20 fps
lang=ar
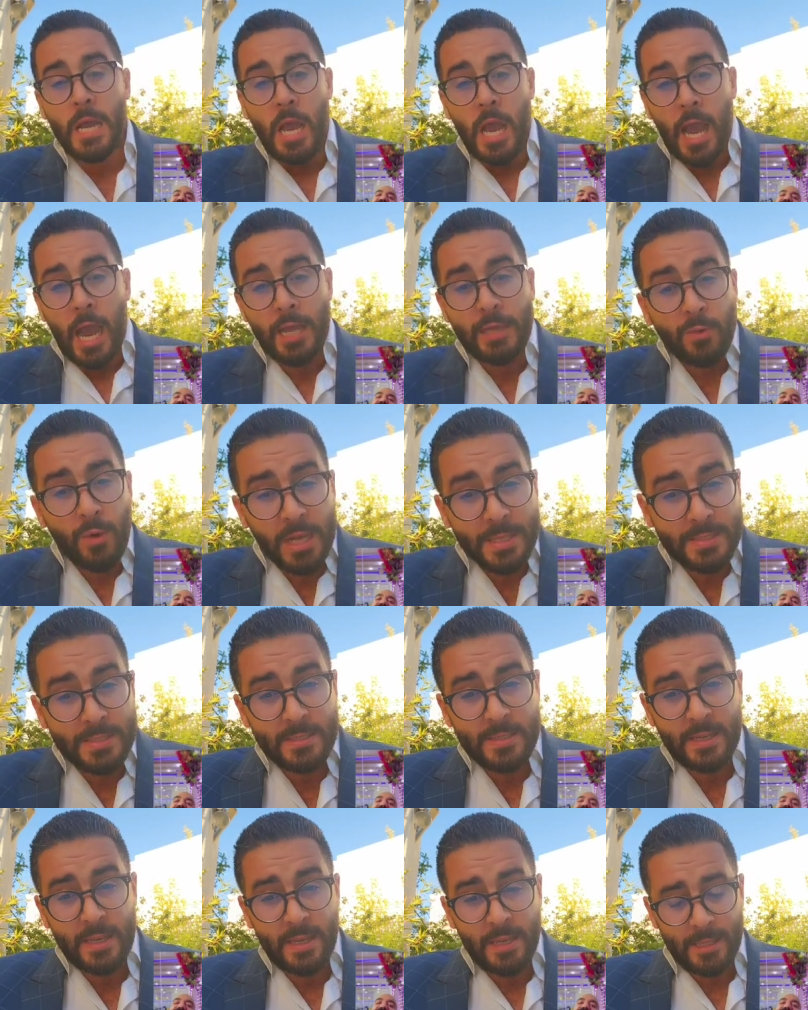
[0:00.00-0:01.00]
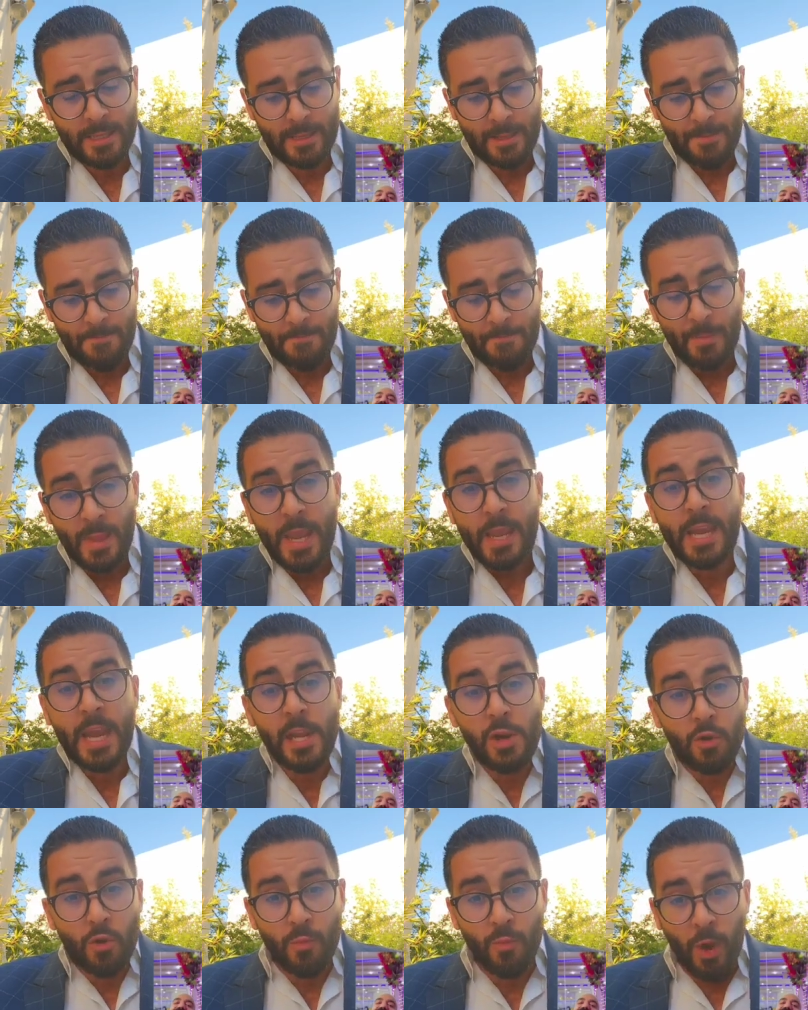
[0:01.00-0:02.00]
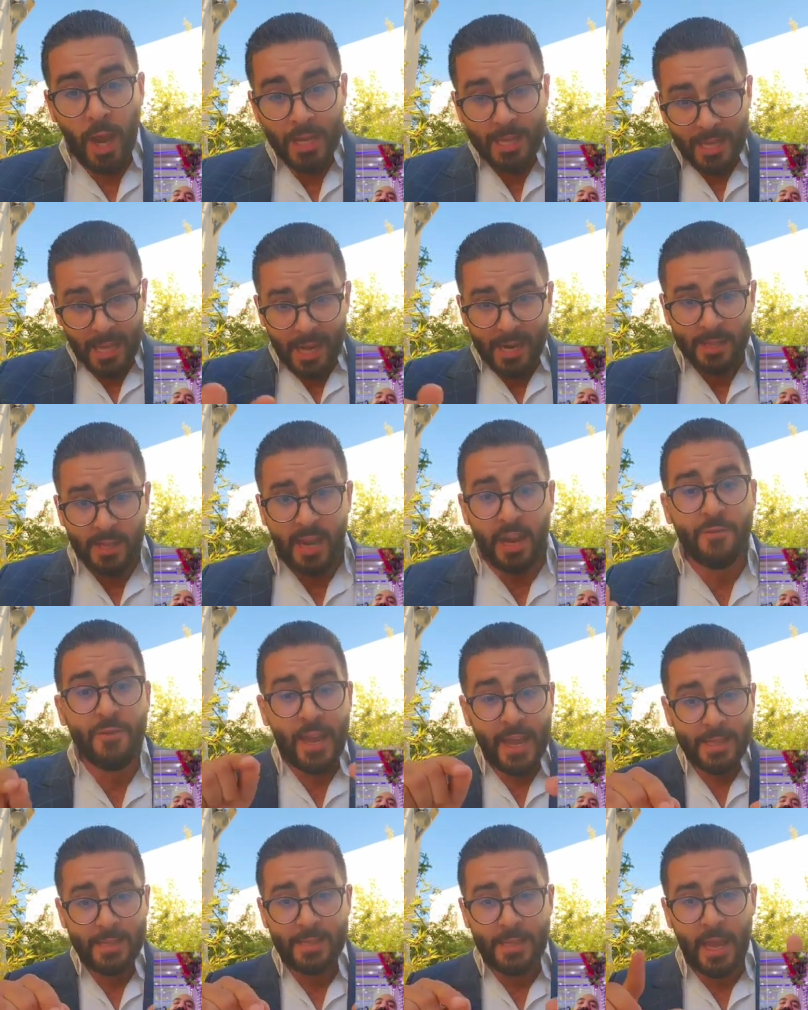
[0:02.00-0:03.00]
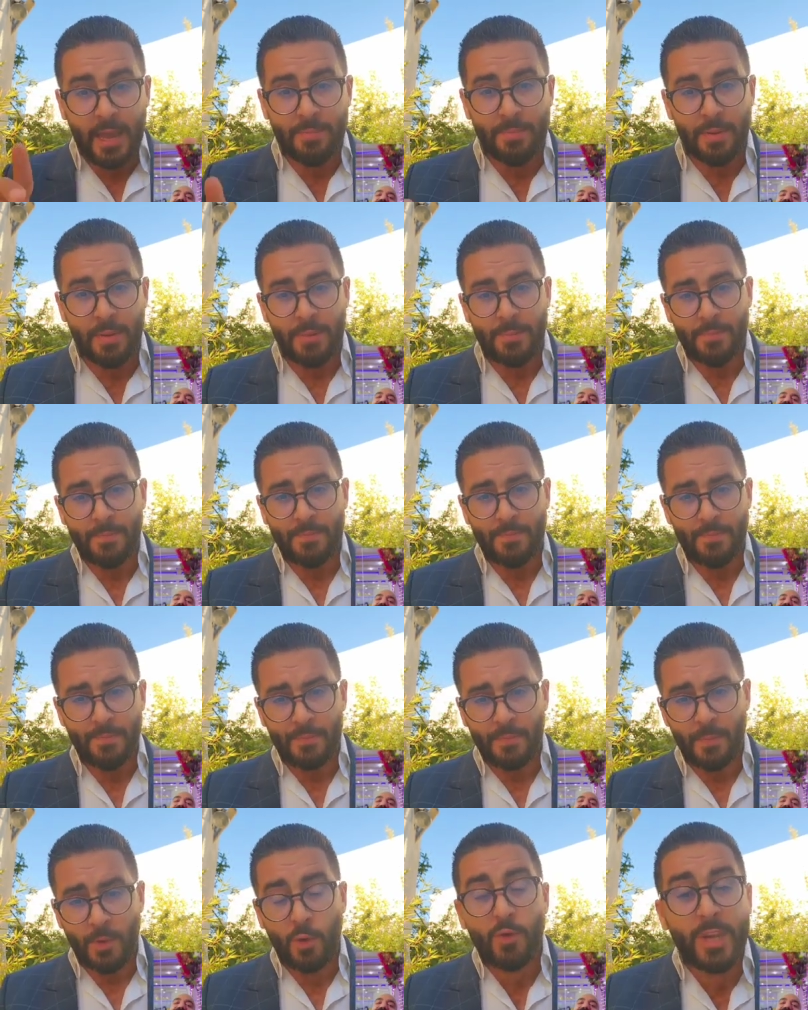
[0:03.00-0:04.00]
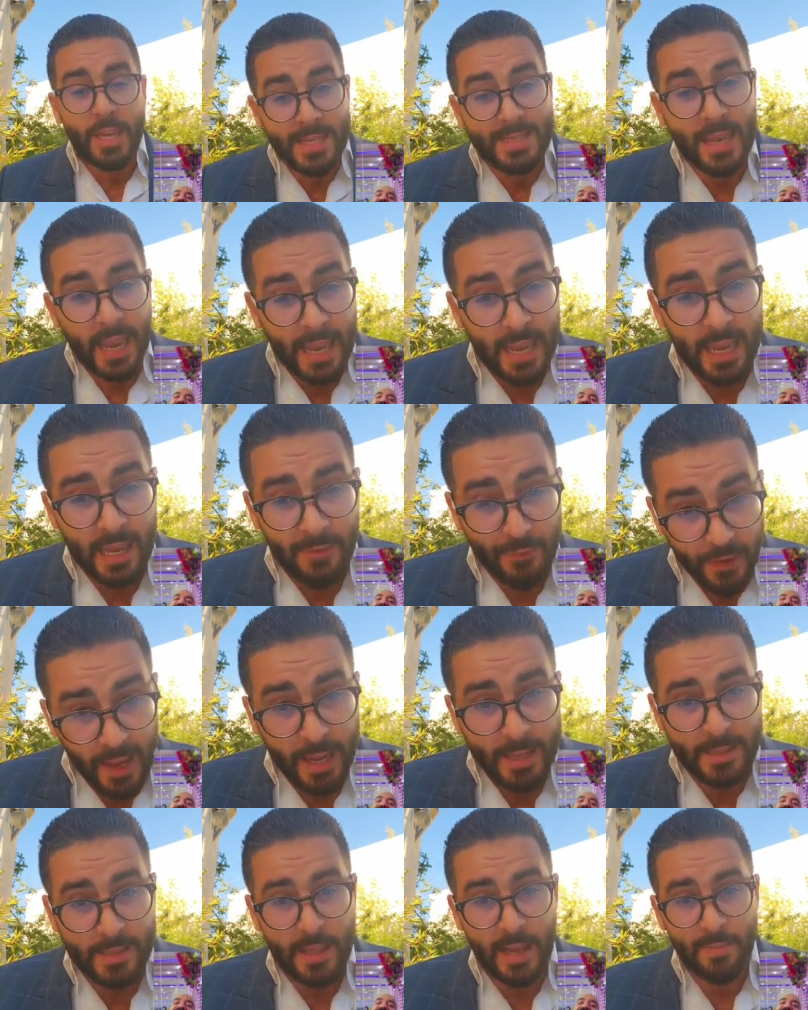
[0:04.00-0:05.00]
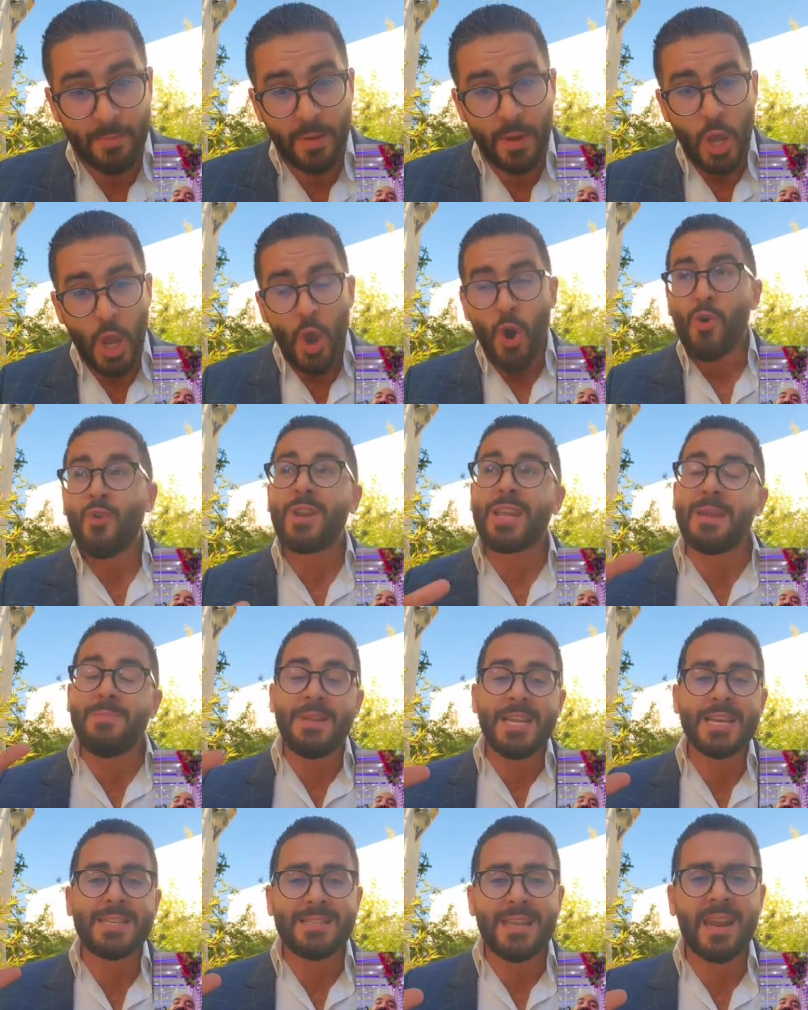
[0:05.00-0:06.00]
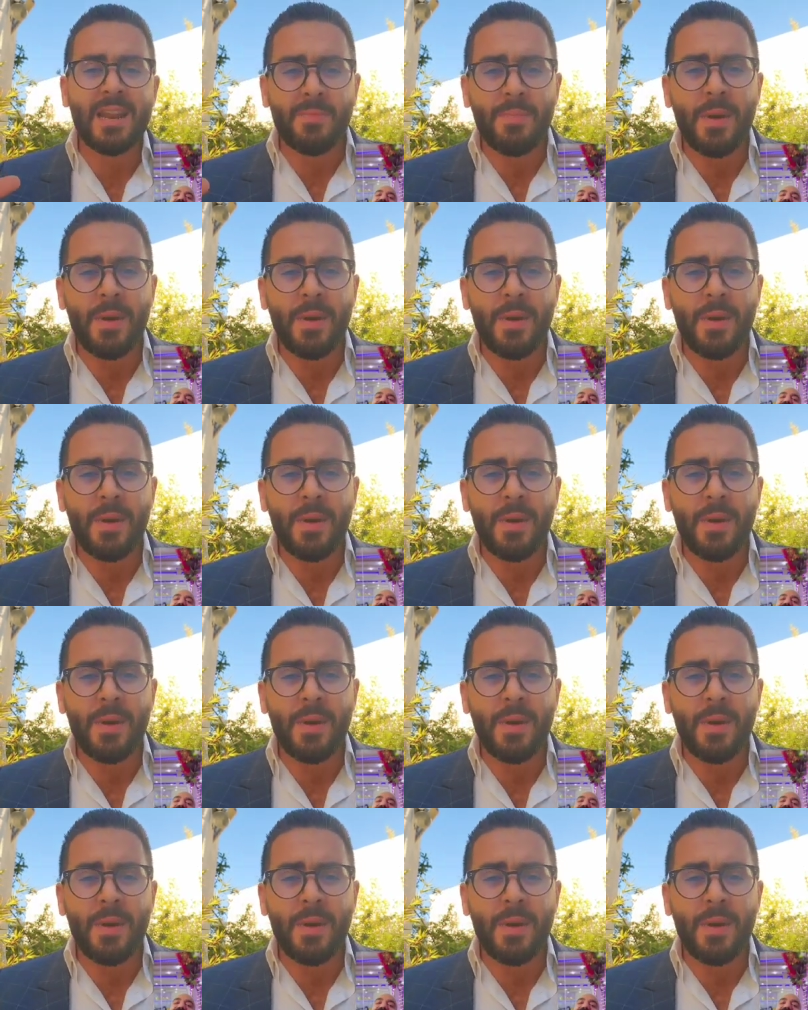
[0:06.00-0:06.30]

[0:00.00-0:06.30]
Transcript: هذا واحد السيد قال لكم واحد الارض راه فيها الذهب وهي صحيح فيها الذهب ولكن ملي كثر الباك